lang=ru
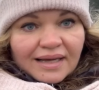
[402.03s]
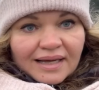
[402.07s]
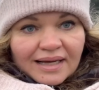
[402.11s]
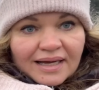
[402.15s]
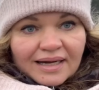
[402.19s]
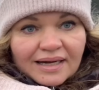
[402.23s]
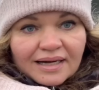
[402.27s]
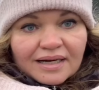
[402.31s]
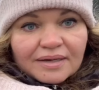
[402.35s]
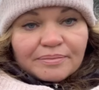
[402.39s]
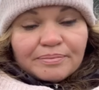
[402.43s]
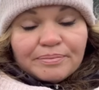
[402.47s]

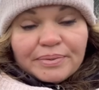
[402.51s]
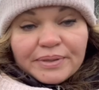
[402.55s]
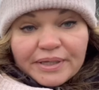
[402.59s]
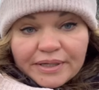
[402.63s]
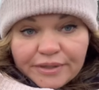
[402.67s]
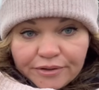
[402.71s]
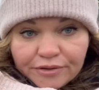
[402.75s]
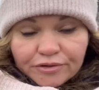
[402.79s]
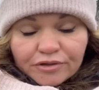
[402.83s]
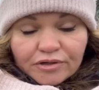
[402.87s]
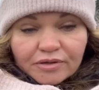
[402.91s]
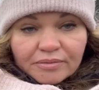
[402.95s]
а,
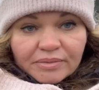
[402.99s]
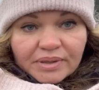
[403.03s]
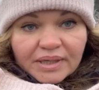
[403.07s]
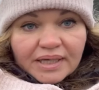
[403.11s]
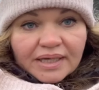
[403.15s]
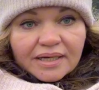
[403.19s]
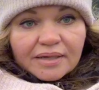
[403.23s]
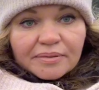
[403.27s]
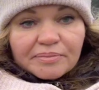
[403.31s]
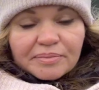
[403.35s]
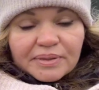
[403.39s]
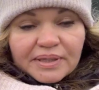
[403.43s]
прием
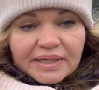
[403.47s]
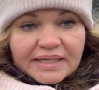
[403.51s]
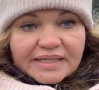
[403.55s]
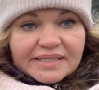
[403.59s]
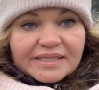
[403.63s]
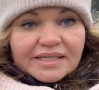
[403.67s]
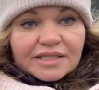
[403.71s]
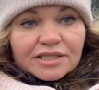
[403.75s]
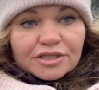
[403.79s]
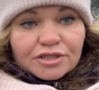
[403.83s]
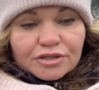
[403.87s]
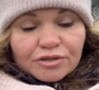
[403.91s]

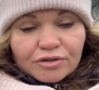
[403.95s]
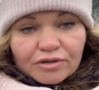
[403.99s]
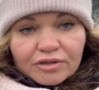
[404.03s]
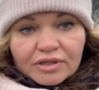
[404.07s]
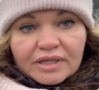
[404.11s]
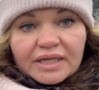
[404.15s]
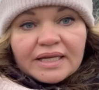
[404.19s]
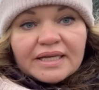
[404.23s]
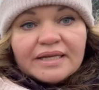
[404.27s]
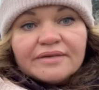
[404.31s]
произошел